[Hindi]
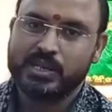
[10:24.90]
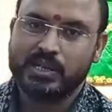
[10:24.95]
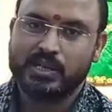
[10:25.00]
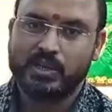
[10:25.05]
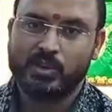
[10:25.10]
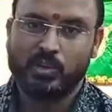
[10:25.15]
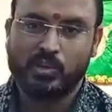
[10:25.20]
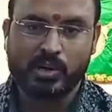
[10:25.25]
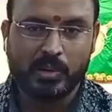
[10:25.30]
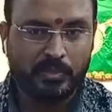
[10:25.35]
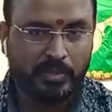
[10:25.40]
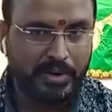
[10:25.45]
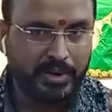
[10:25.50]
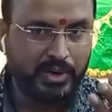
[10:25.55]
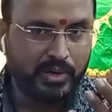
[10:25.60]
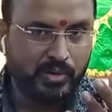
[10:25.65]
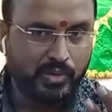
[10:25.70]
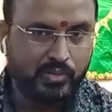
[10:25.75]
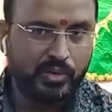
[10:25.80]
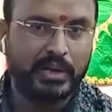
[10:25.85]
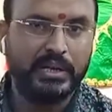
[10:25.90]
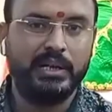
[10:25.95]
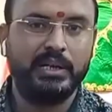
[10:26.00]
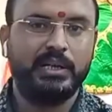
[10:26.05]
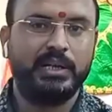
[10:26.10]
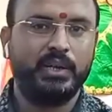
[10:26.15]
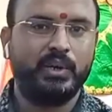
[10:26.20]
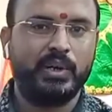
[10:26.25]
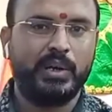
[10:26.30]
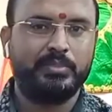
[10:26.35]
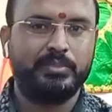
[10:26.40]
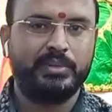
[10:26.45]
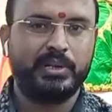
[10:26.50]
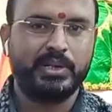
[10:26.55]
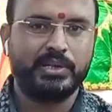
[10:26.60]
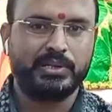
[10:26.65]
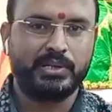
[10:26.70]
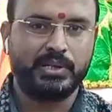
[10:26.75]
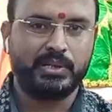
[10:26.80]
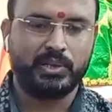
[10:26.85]
सकते हो कपड़े की क्वालिटी को आप
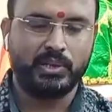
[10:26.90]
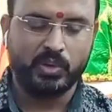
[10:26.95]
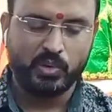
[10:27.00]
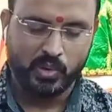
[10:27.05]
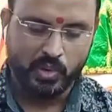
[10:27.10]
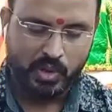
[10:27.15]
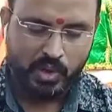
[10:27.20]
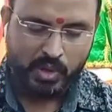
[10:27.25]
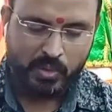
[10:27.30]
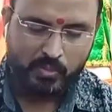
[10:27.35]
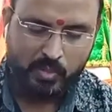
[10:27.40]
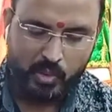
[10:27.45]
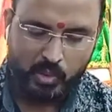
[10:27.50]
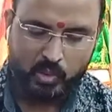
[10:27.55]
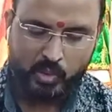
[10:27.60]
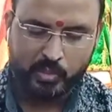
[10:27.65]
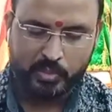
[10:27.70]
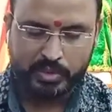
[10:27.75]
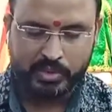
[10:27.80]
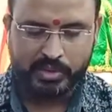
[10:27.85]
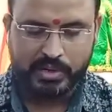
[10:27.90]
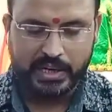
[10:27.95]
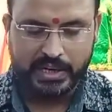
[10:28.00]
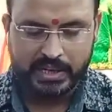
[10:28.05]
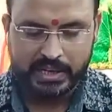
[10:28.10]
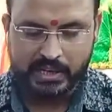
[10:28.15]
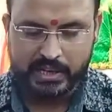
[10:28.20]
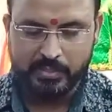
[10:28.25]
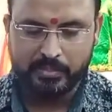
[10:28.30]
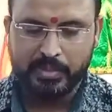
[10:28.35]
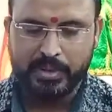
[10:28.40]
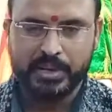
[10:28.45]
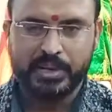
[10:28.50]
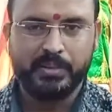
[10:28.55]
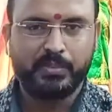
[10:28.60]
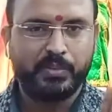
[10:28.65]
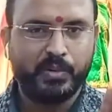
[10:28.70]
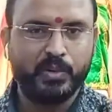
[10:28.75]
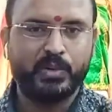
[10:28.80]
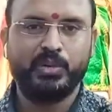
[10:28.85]
देख सकते हो फोटो में तो खाली कपड़े
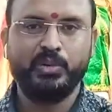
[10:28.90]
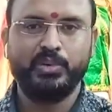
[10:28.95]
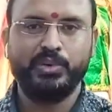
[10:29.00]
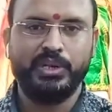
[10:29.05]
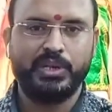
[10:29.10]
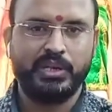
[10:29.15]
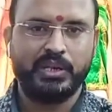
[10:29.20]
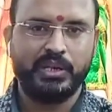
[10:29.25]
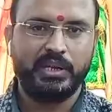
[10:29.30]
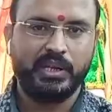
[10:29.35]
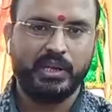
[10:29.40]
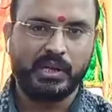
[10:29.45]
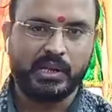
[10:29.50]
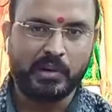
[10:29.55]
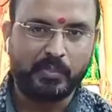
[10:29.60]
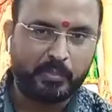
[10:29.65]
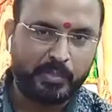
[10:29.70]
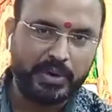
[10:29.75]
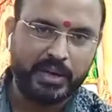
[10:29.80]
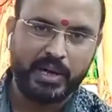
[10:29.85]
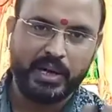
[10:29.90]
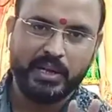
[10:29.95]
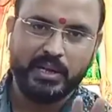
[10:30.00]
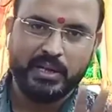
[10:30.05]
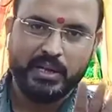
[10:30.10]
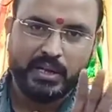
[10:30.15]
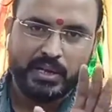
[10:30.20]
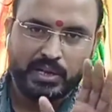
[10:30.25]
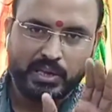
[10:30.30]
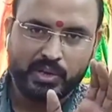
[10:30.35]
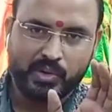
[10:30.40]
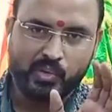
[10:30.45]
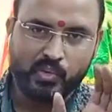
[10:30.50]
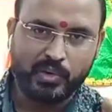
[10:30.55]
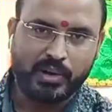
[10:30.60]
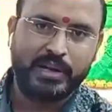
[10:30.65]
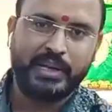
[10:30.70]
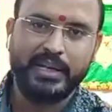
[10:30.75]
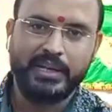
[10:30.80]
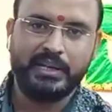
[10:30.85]
की फोटो देखेगी कपड़ा की
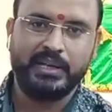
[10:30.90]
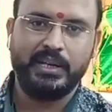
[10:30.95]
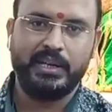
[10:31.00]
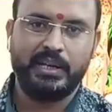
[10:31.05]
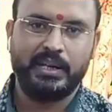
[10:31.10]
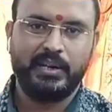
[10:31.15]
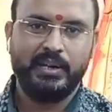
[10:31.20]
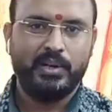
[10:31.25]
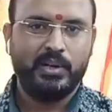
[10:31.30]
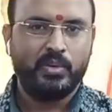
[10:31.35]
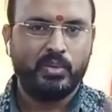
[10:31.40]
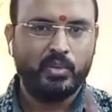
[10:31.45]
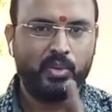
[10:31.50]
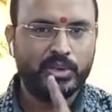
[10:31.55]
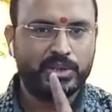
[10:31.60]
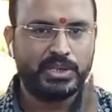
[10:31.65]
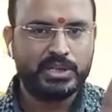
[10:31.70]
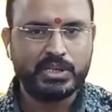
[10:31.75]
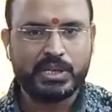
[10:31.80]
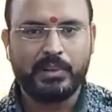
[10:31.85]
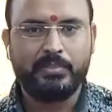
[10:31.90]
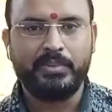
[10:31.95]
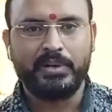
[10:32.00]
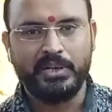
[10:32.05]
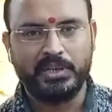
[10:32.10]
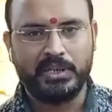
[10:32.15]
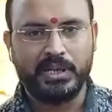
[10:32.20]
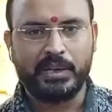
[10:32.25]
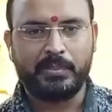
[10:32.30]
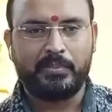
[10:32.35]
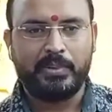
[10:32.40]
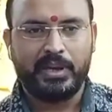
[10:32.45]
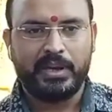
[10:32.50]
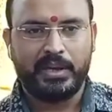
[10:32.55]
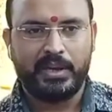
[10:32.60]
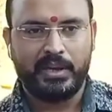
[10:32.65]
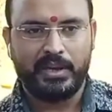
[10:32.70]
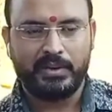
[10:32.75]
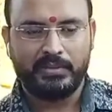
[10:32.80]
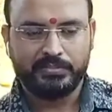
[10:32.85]
क्वालिटी है वो चीज़ आप नहीं देख
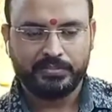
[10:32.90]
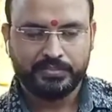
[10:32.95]
पाएंगे